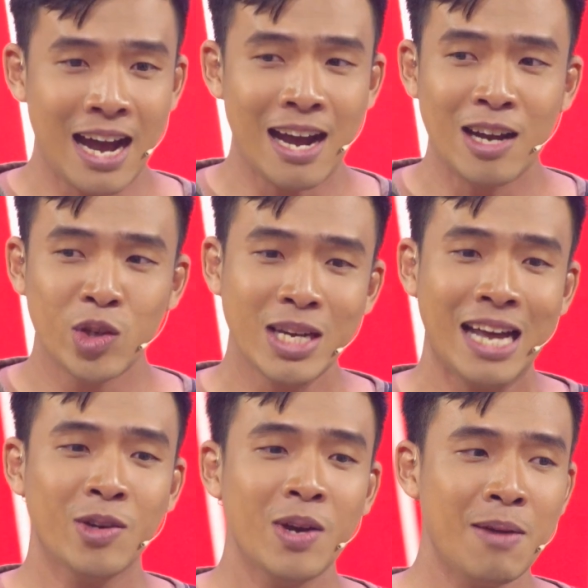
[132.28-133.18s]
dạ uh, chuyên
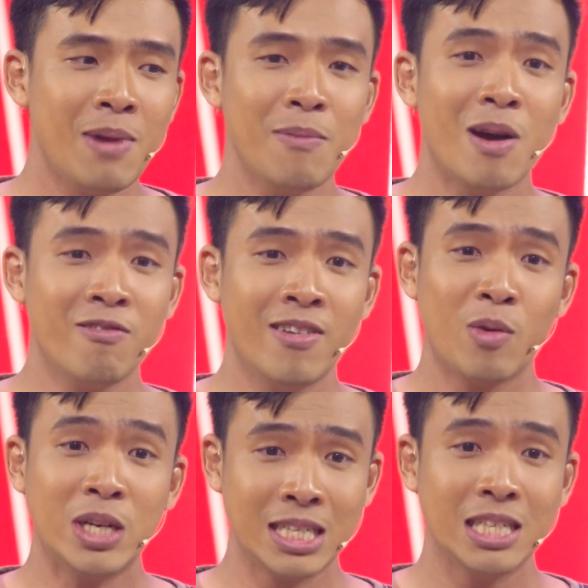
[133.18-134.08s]
ngành của em là em học
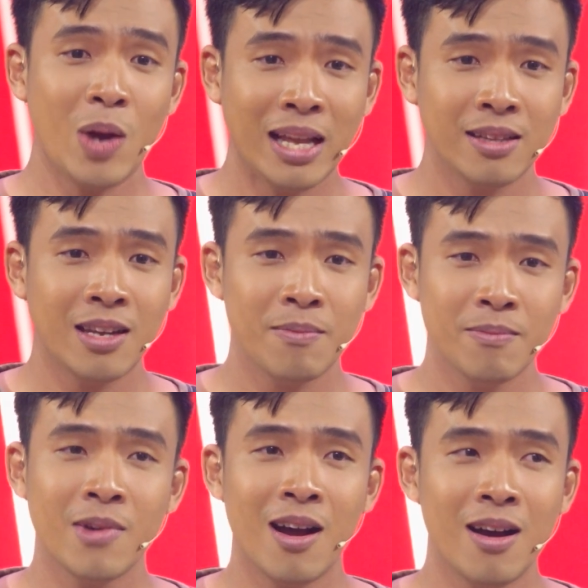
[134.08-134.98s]
về quản trị kinh doanh
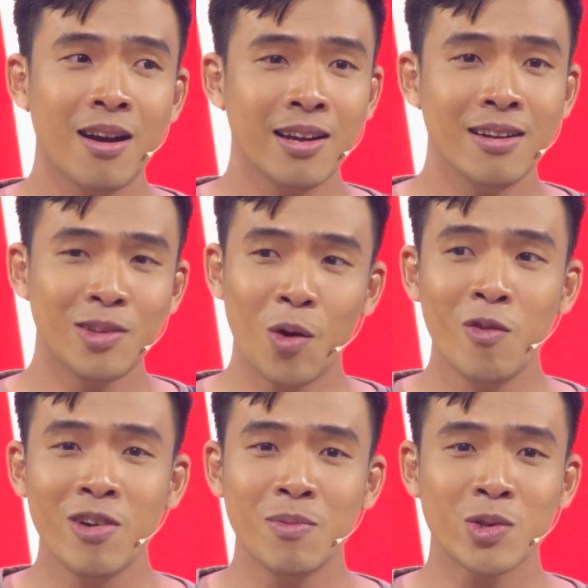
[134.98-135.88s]
em có cái hứng
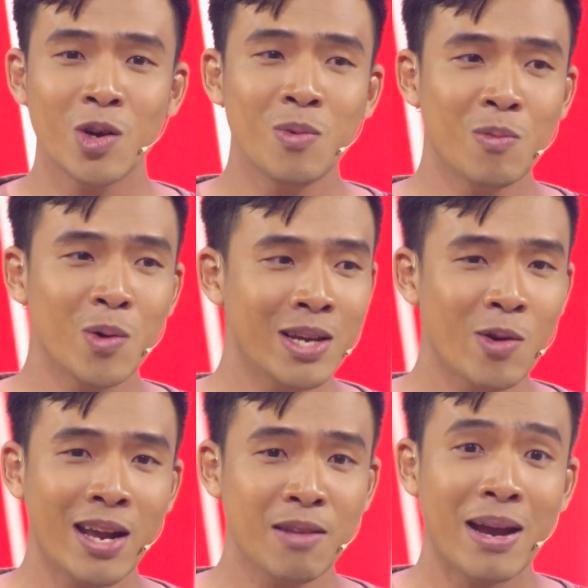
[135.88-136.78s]
thú với một số bộ môn
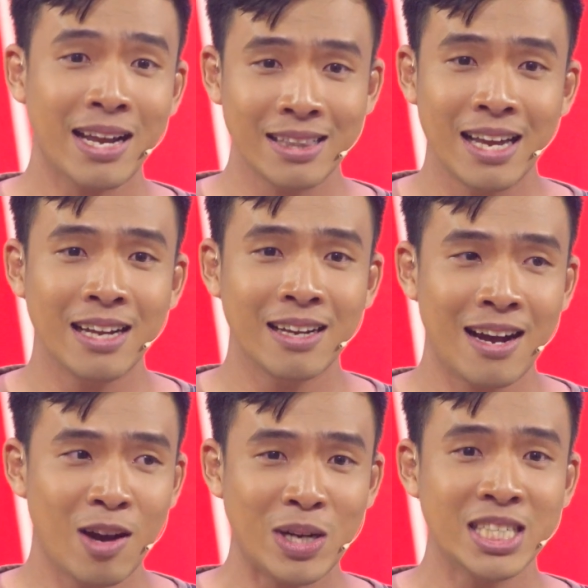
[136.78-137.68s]
liên quan đến marketing
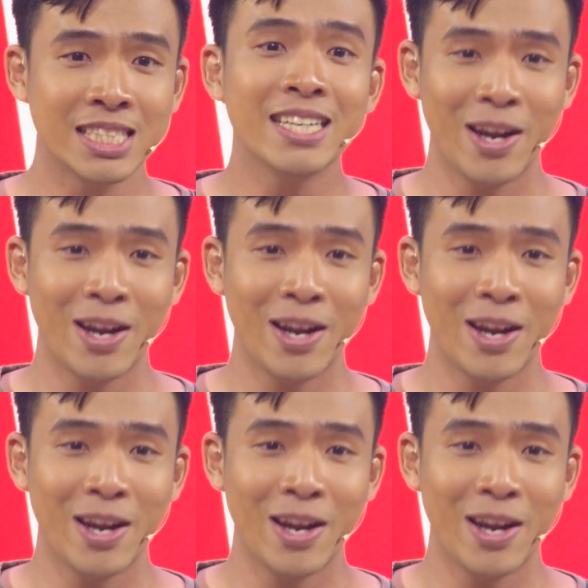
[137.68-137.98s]
uh, quản trị thương